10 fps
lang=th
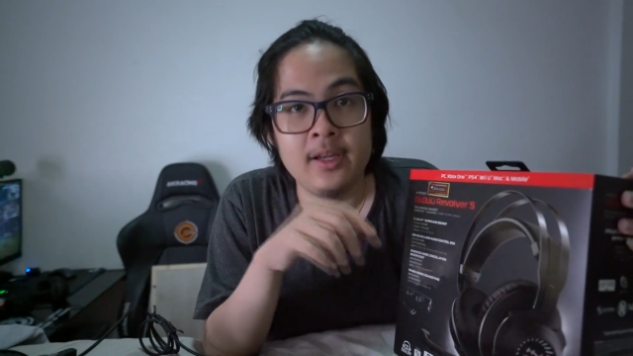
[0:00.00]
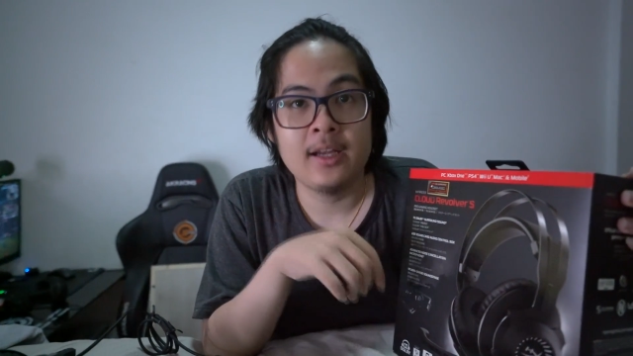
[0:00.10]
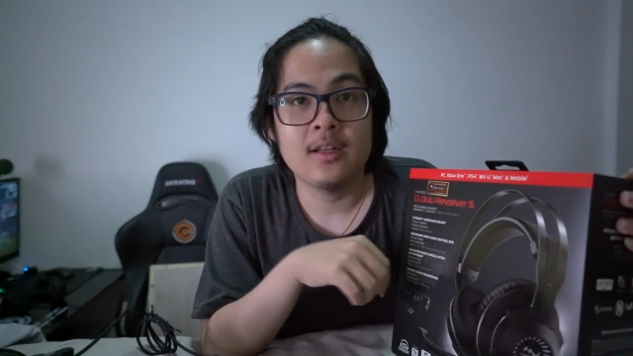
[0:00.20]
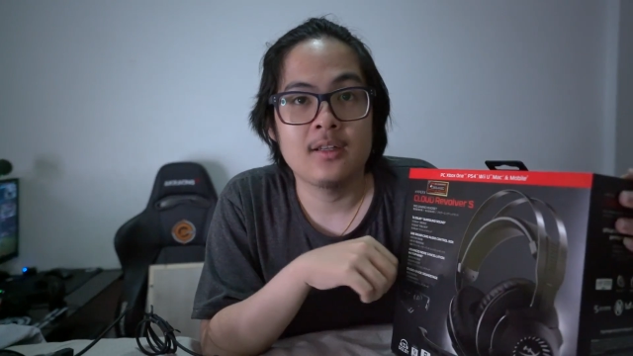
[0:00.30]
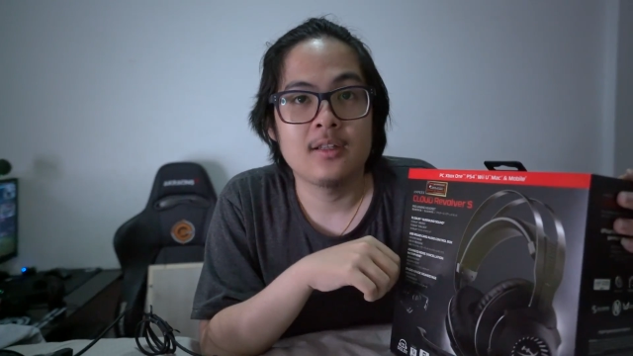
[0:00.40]
อ
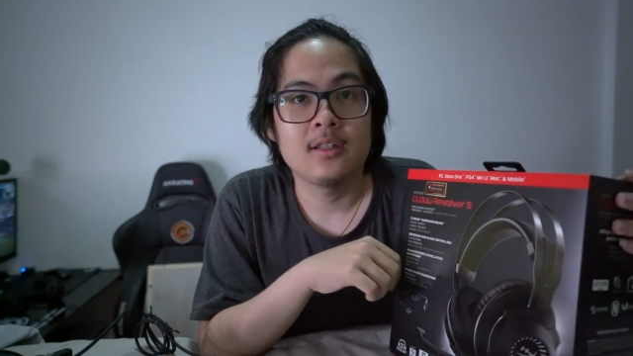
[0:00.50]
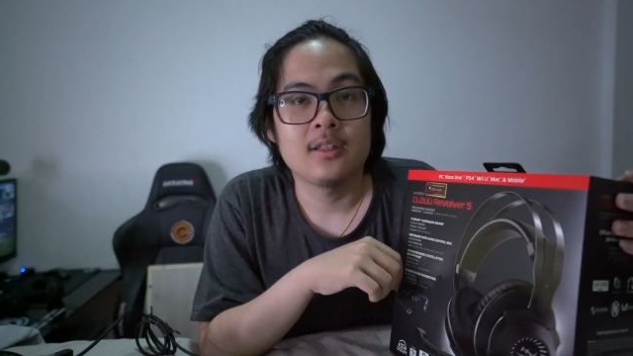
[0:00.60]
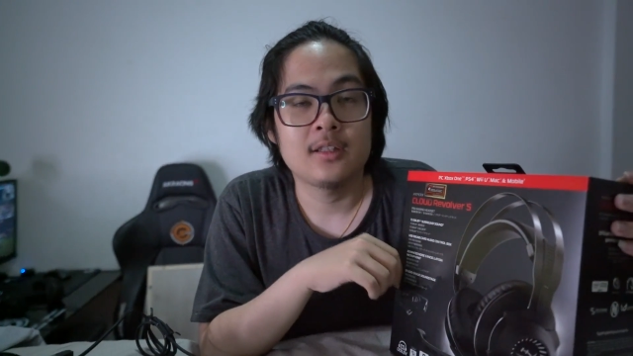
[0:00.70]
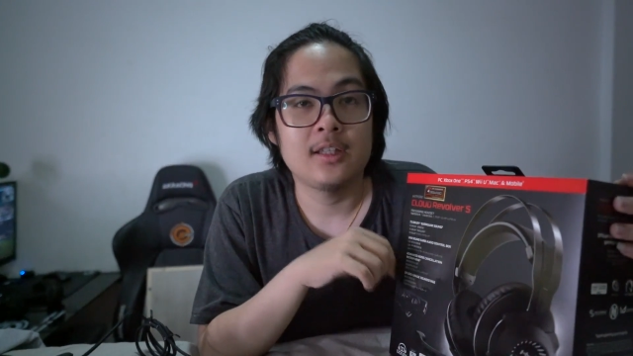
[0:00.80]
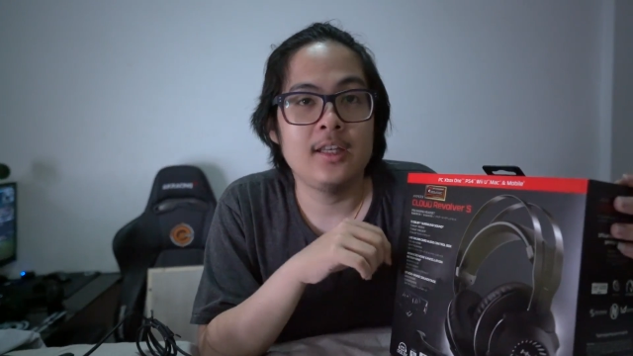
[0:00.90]
ร์
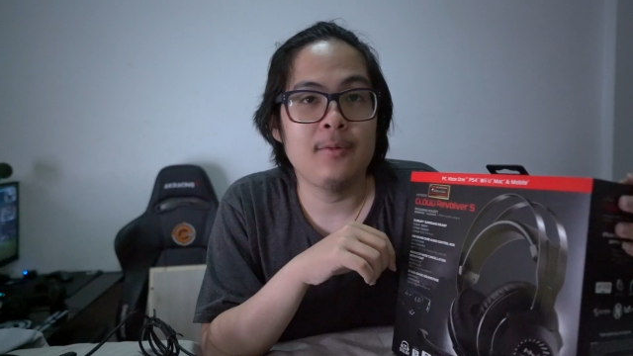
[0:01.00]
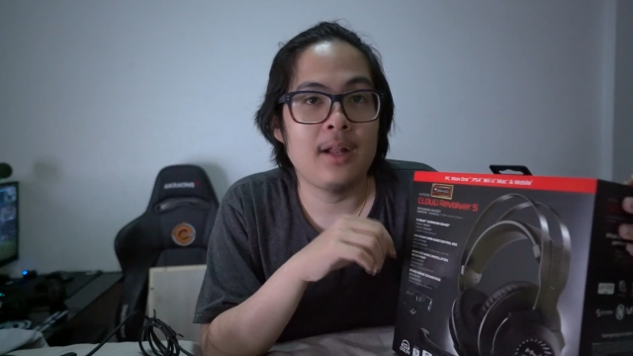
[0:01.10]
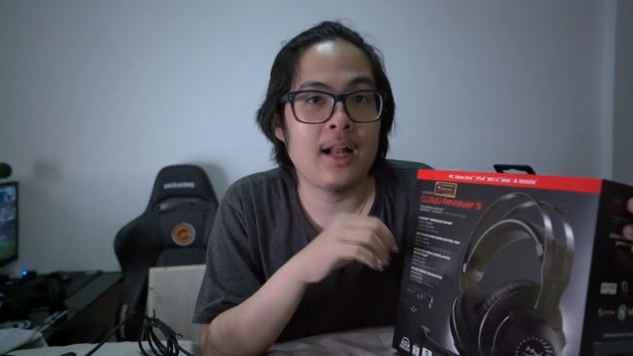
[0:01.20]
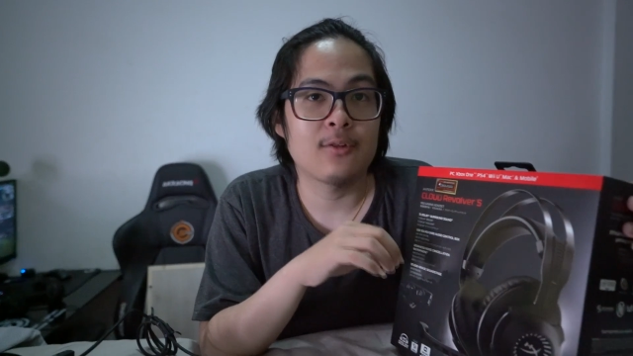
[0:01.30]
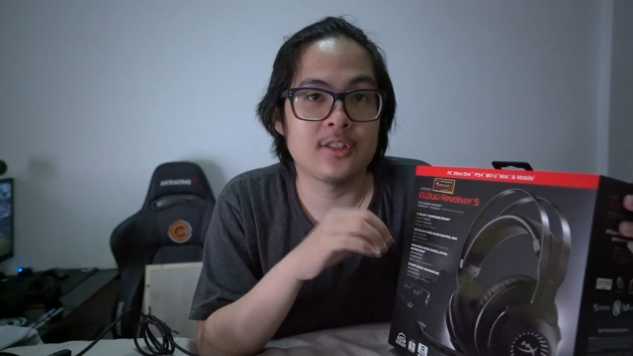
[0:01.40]
ที่เว
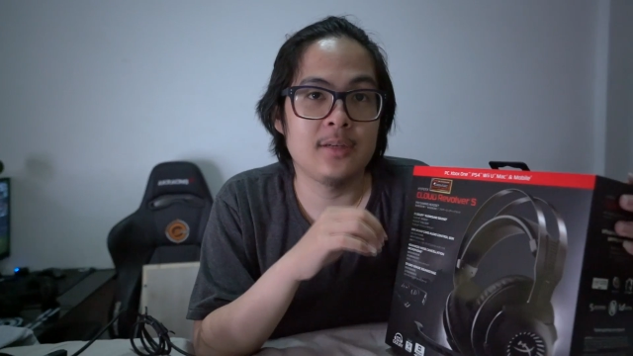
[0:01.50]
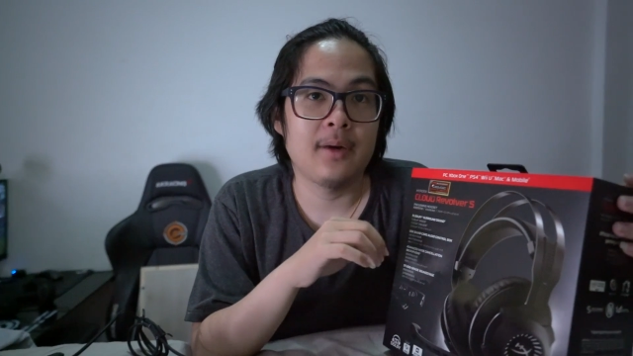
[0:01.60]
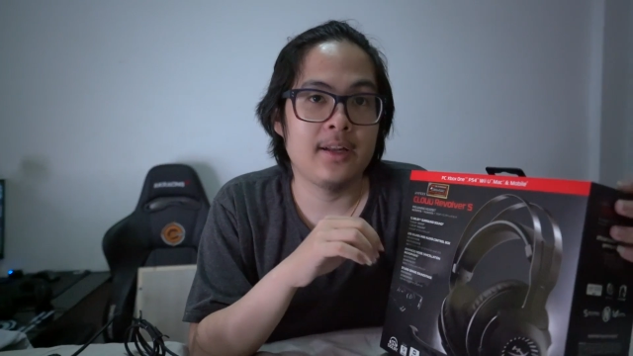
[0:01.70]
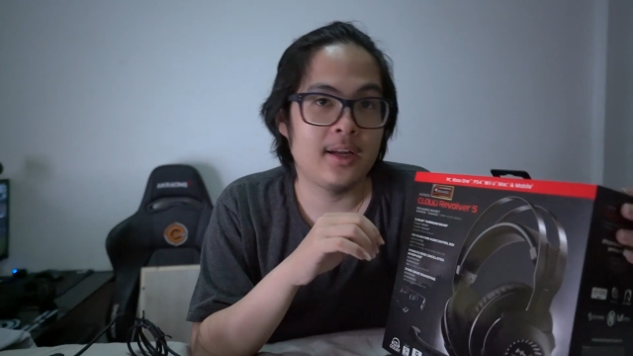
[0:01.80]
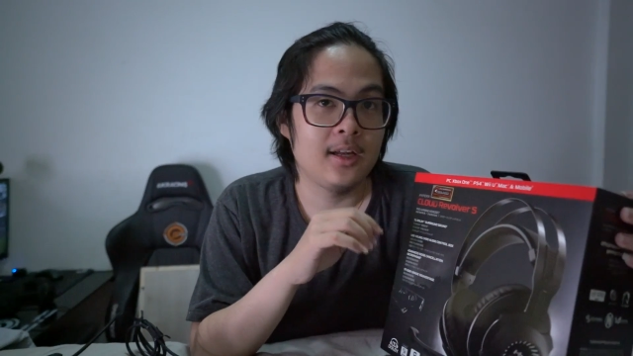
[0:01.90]
ลาเราซื้อ
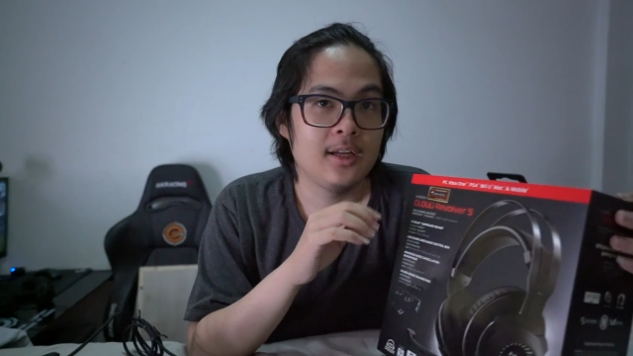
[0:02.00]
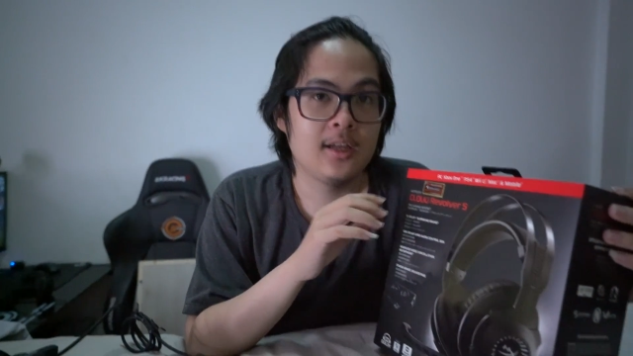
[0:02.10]
มาเนี่ย